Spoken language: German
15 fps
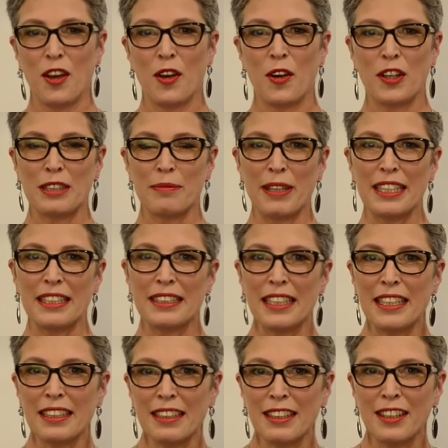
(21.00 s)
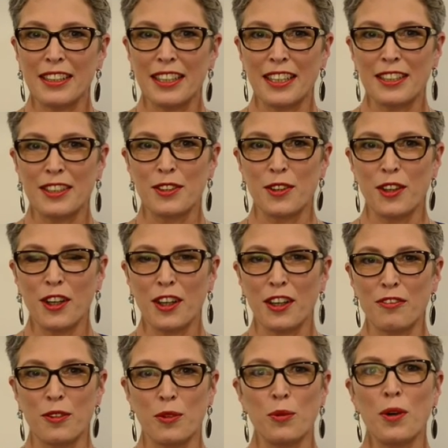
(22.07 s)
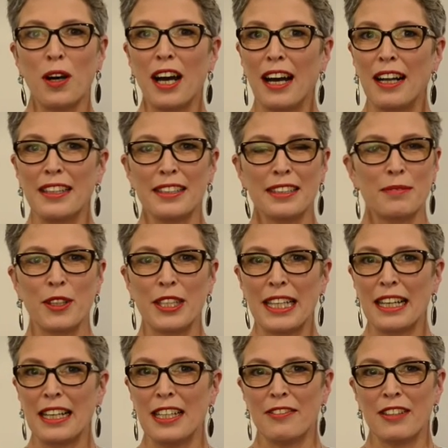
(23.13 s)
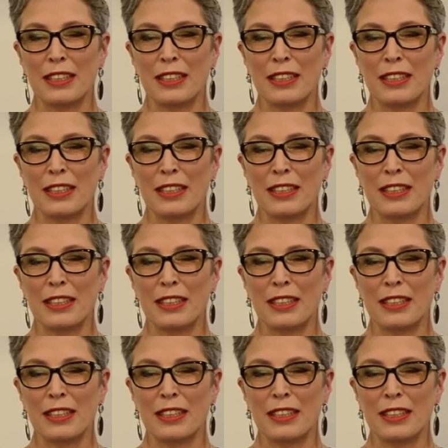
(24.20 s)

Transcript: Und das Medizinrat geht zurück auf ein uraltes Modell,